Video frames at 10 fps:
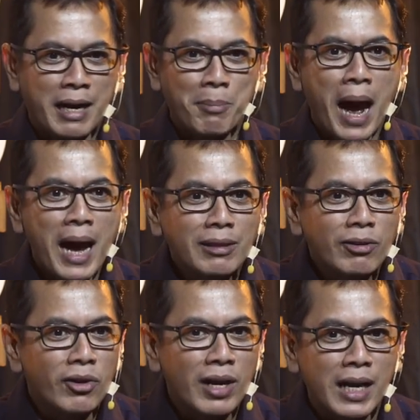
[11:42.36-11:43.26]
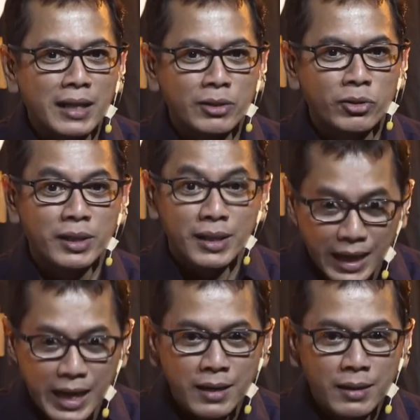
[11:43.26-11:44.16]
Aneh banget lo kalau nggak ngerti sushi. Iya
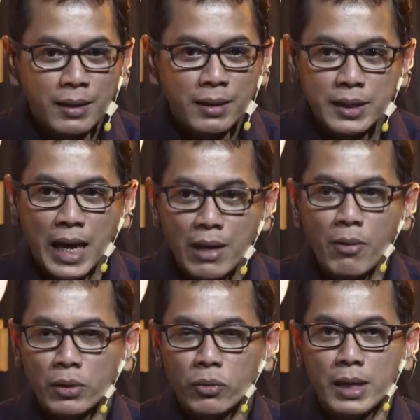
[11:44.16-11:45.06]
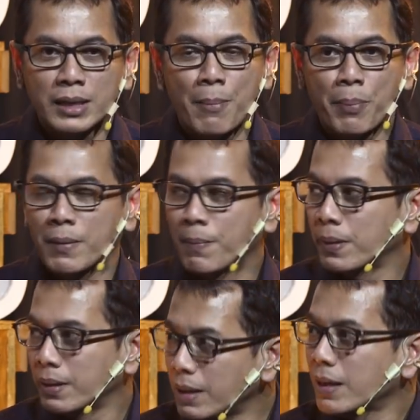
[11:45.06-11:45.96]
kan? Iya iya. Saya waktu kayak sampai, katrok
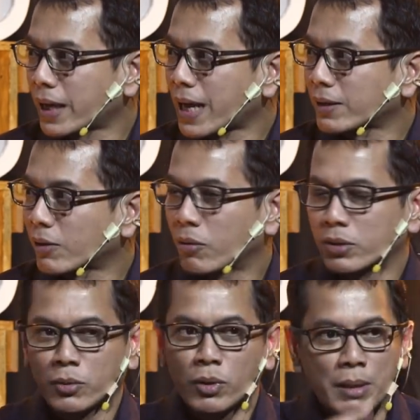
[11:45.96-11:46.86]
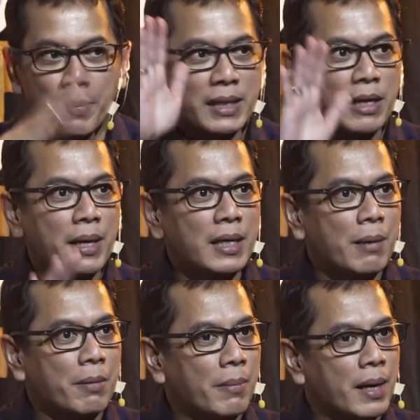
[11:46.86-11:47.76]
gitu ya. Iya kayak iya, katro. Gue sampai SMA aja
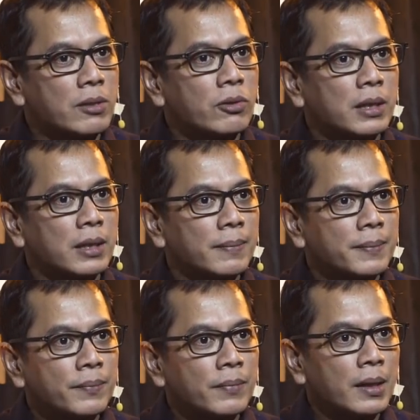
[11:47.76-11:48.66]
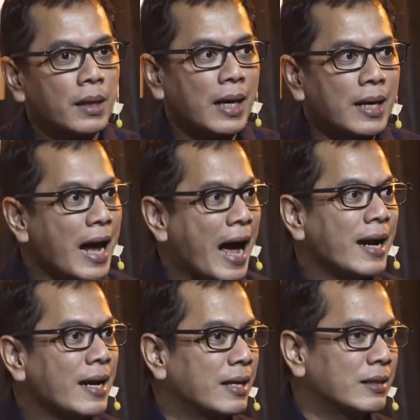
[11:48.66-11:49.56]
nggak pernah makan sushi. Karena nggak
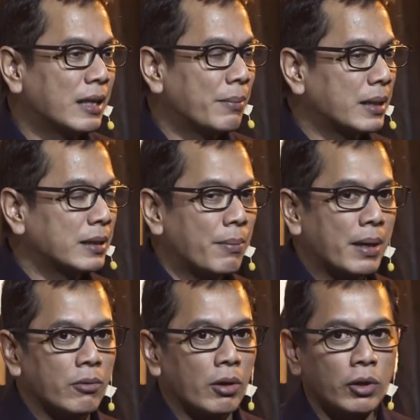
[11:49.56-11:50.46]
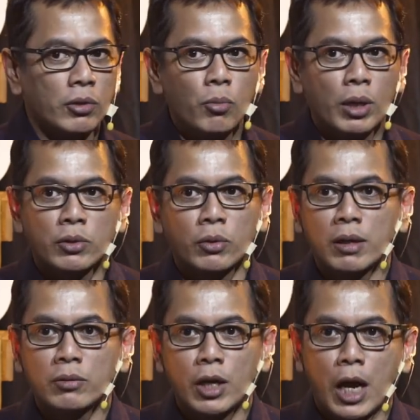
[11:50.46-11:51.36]
ada di zaman-zaman waktu itu bukan sesuatu
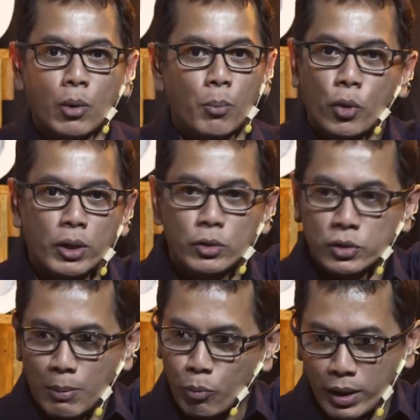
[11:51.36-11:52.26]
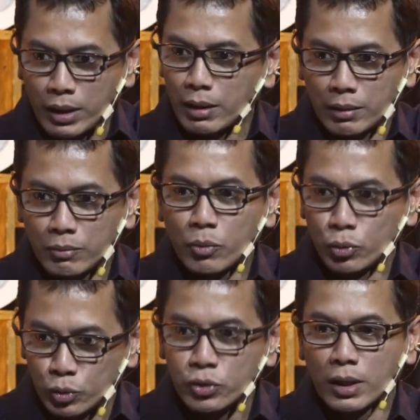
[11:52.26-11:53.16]
yang tren. Ada mungkin di somewhere yang
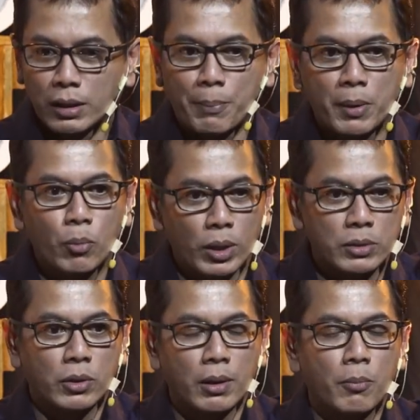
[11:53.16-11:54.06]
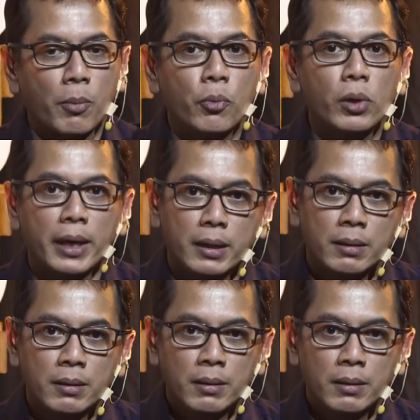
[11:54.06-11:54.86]
khusus ya, tapi bukan sesuatu yang populer.